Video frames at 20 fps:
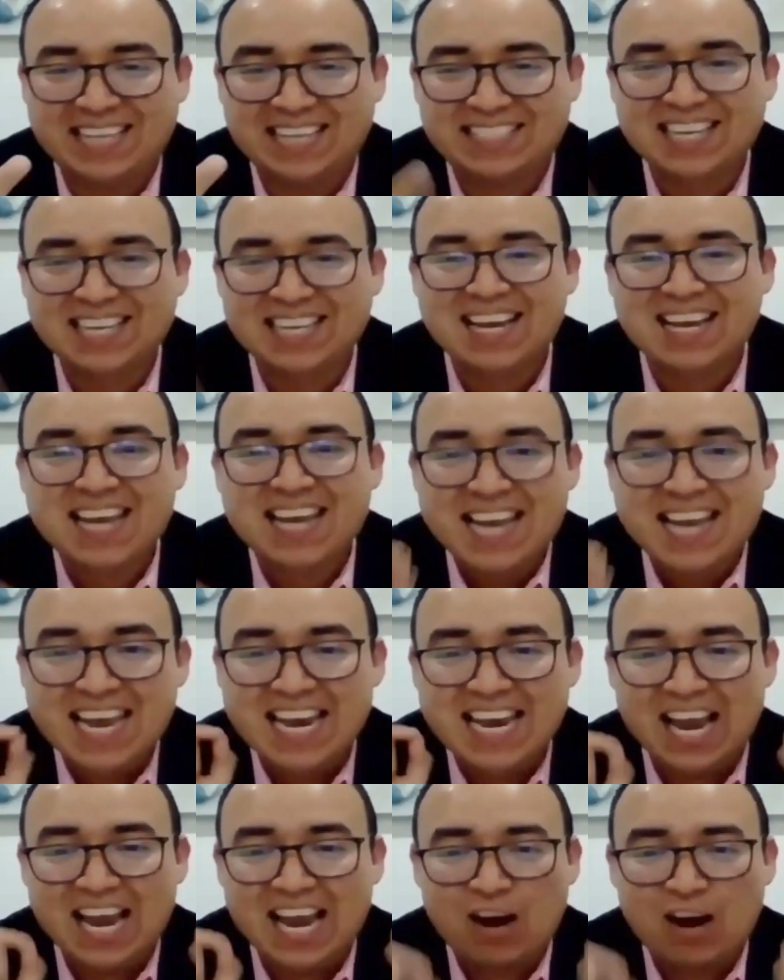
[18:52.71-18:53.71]
El
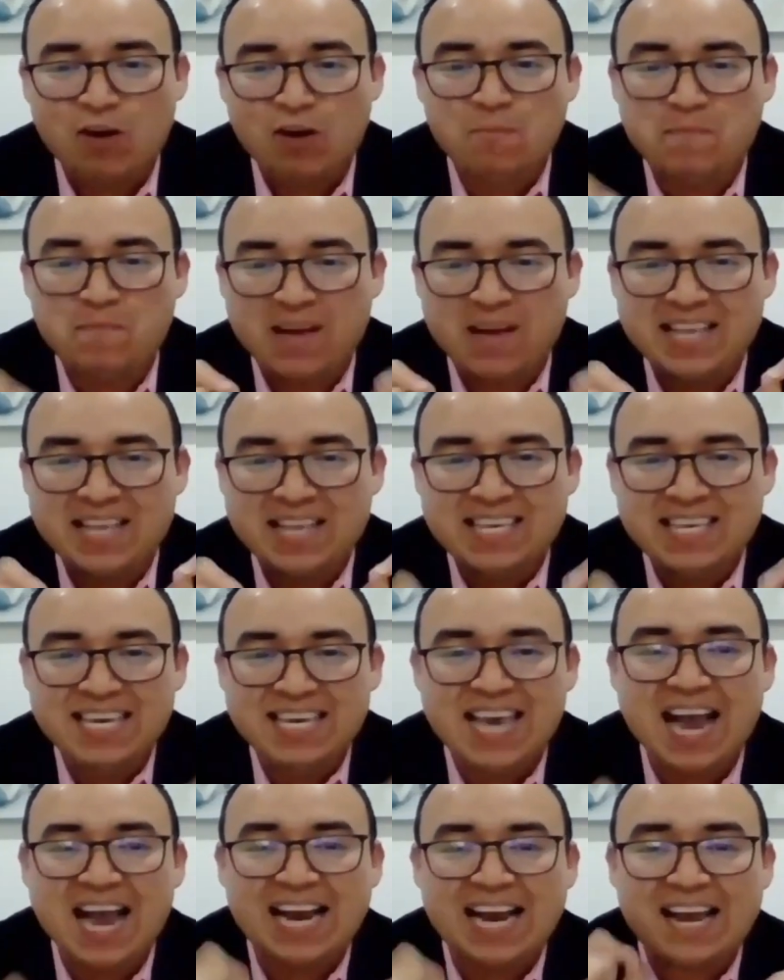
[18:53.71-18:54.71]
2022 inicia en dos
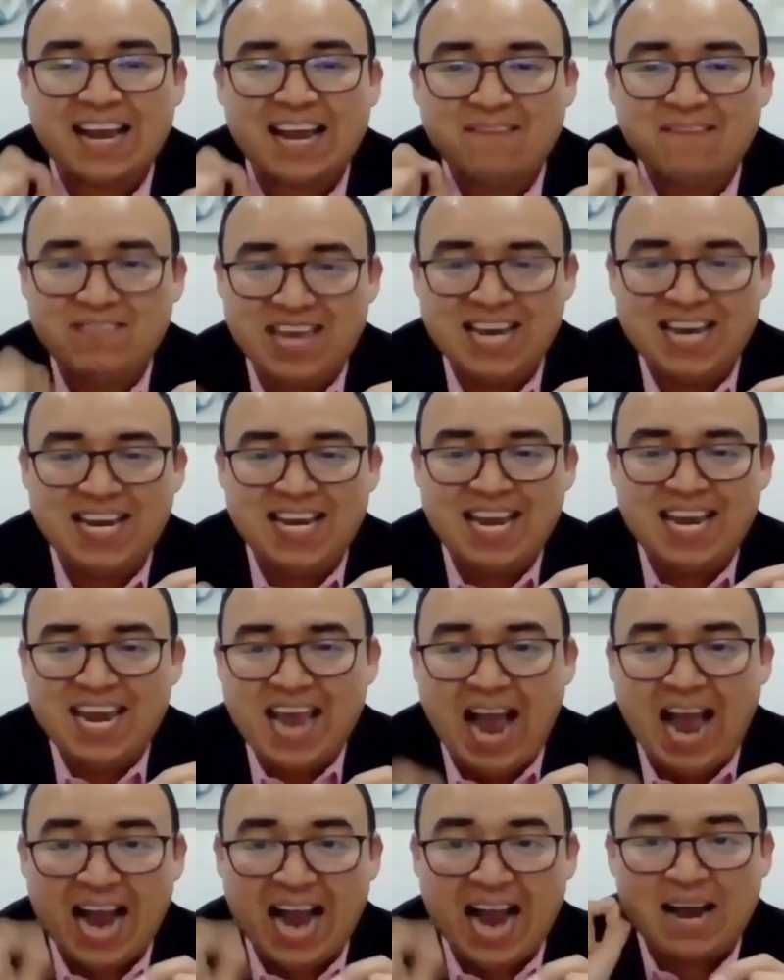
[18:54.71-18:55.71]
días y la
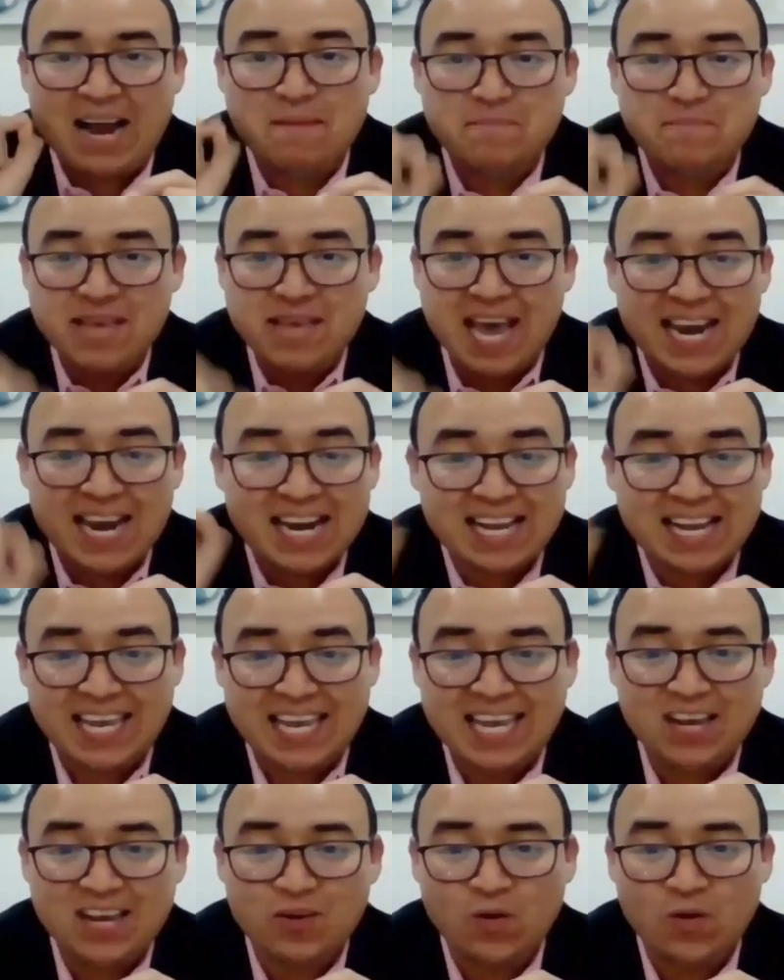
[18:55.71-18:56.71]
compañía que viene a
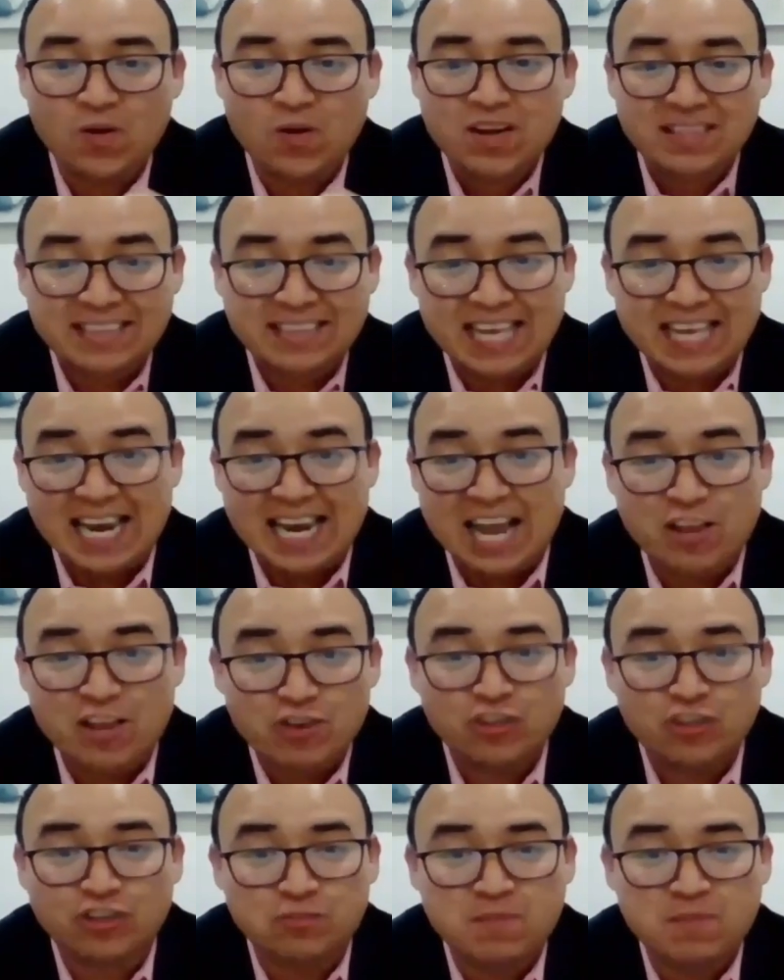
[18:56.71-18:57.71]
cambiar el giro
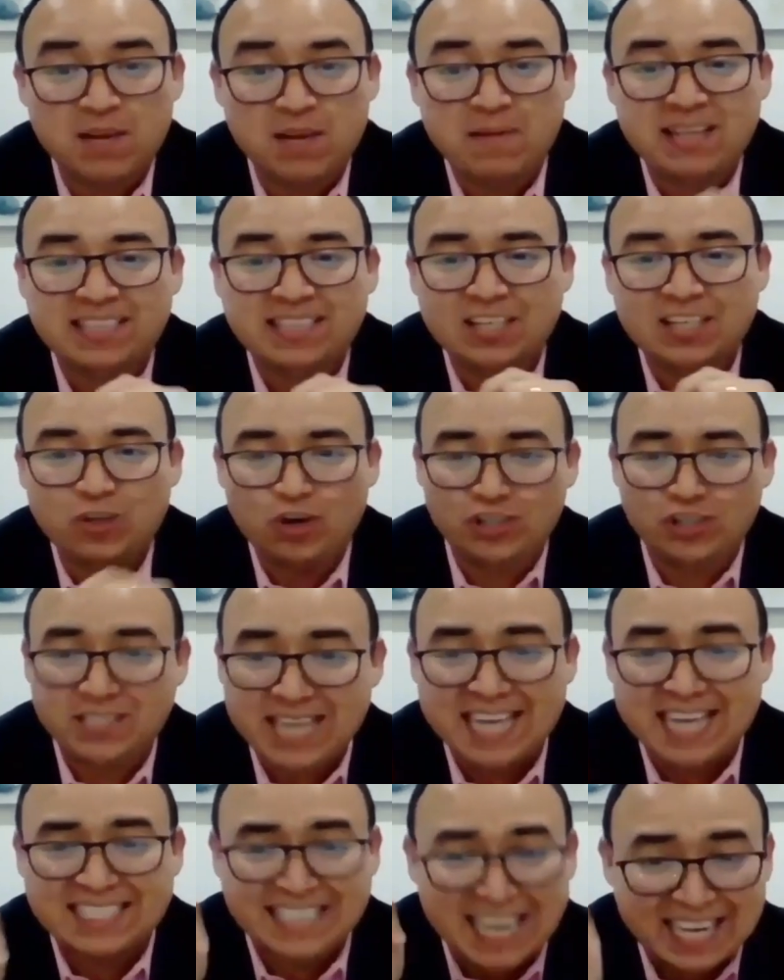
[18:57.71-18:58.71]
del año 2022
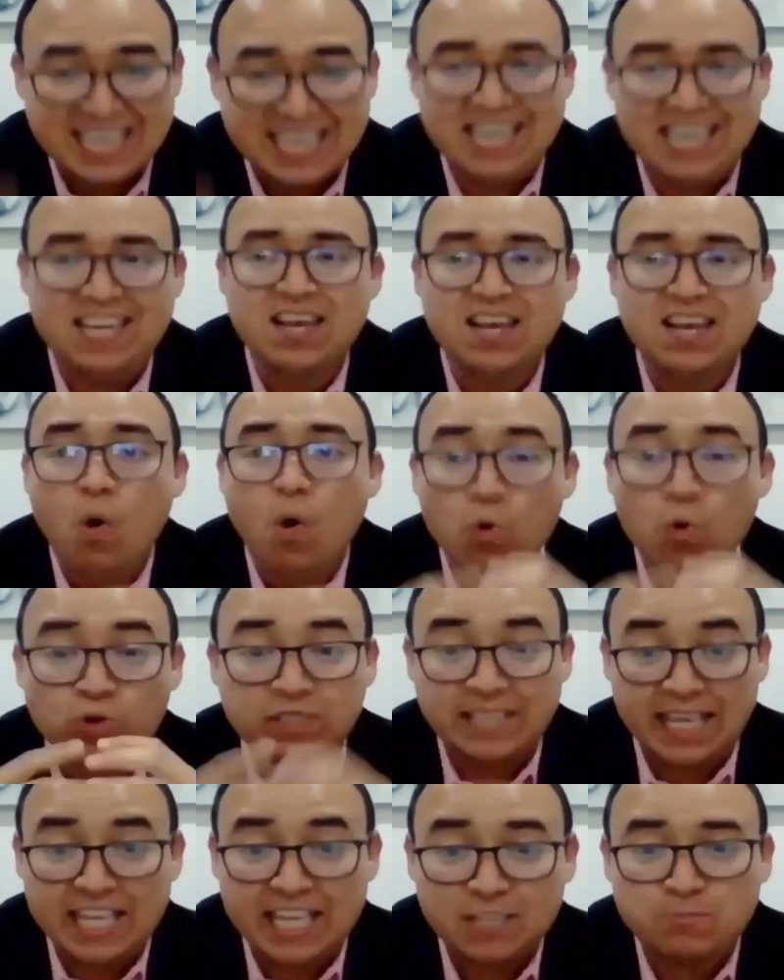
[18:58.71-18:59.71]
ya está aquí.
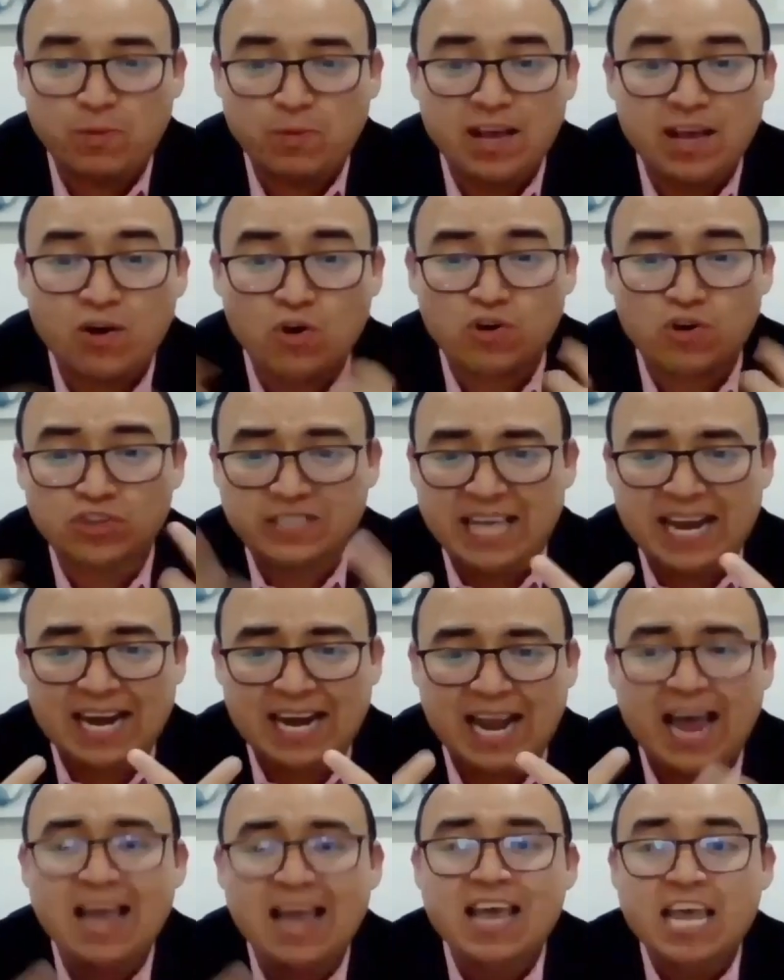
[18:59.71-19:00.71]
Ustedes pueden
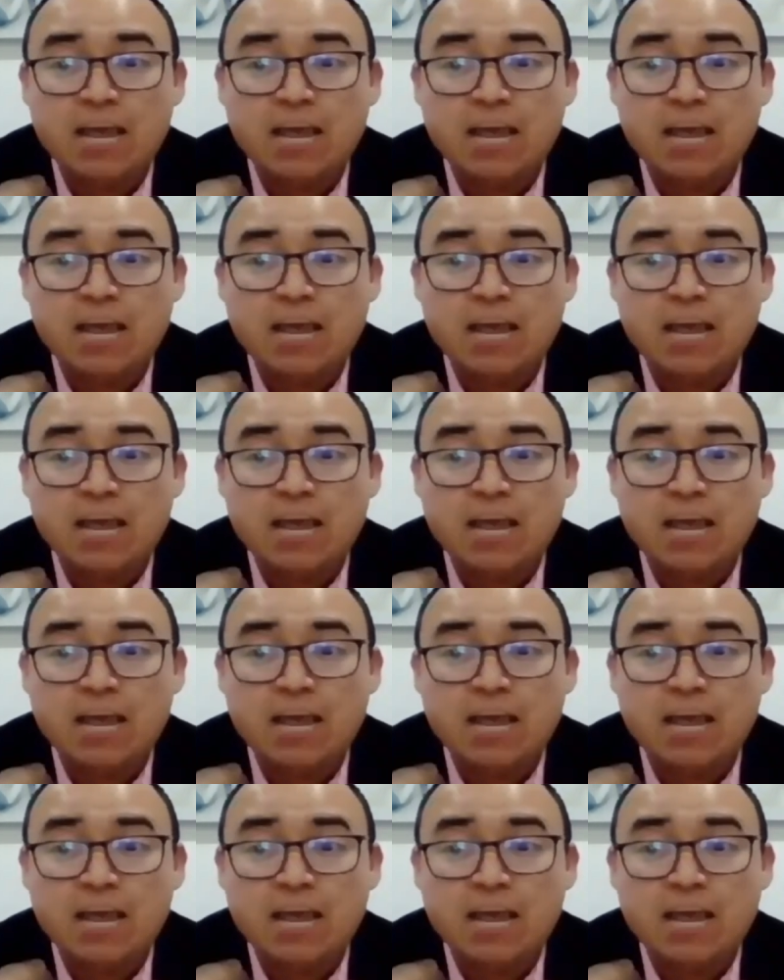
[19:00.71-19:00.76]
conocerla y